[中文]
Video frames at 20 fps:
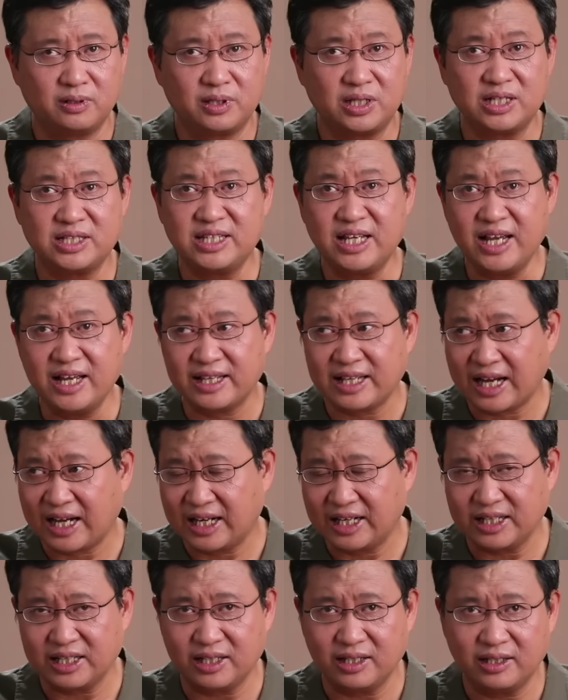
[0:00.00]
他在
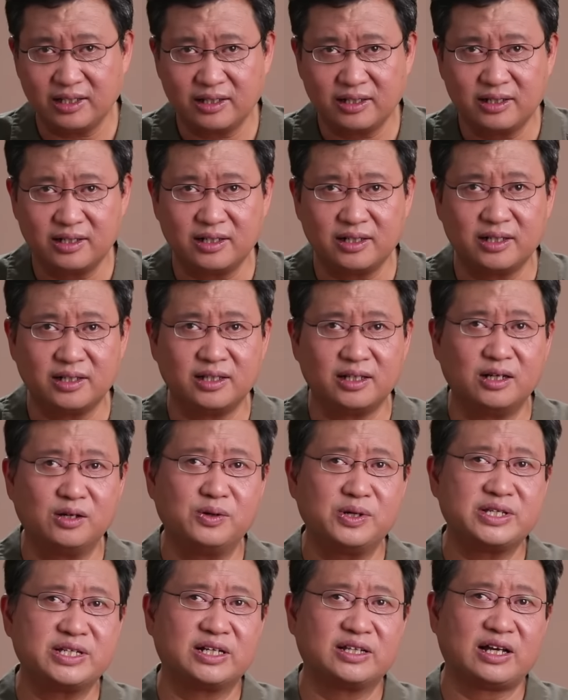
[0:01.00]
哪里？可能
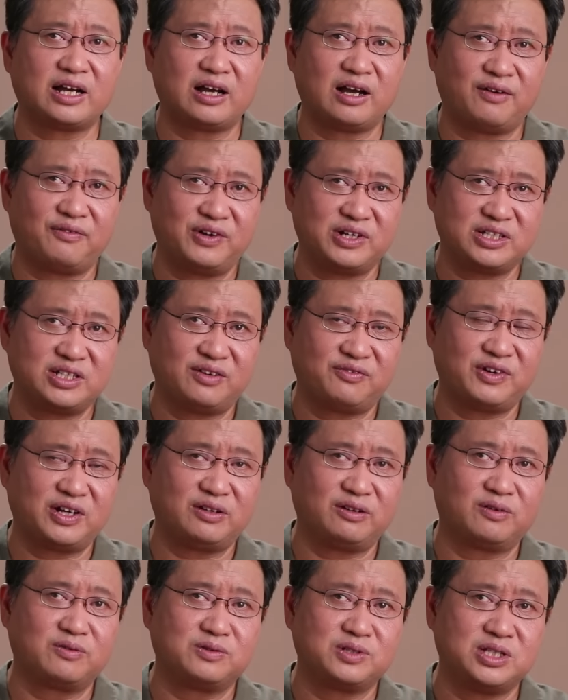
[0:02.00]
会向哪个方向
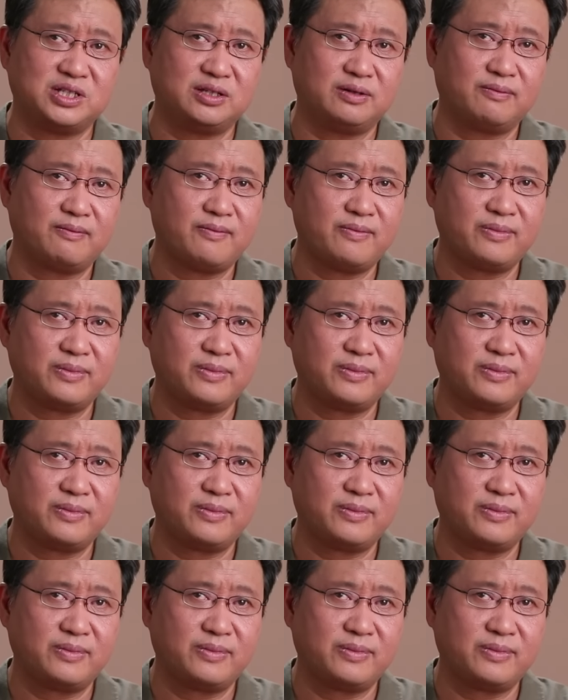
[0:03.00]
发动攻击？